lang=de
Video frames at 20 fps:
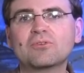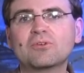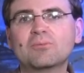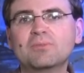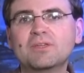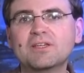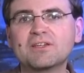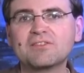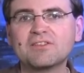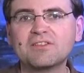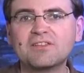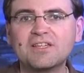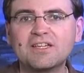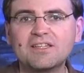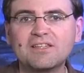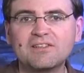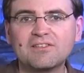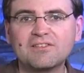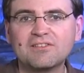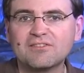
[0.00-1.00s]

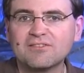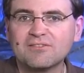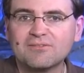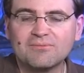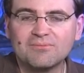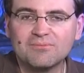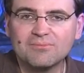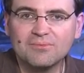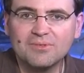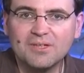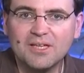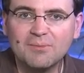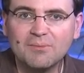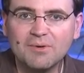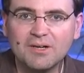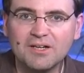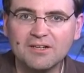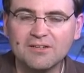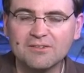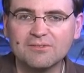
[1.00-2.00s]
Komplexität ist
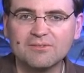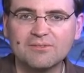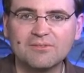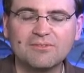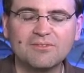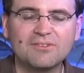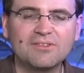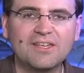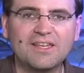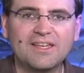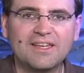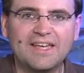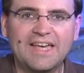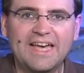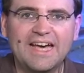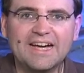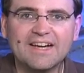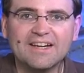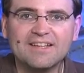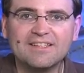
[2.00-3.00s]
immer eine
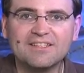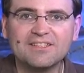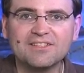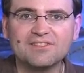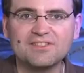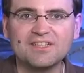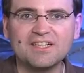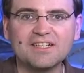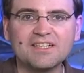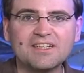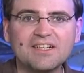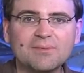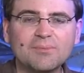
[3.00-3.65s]
ärgerliche Sache,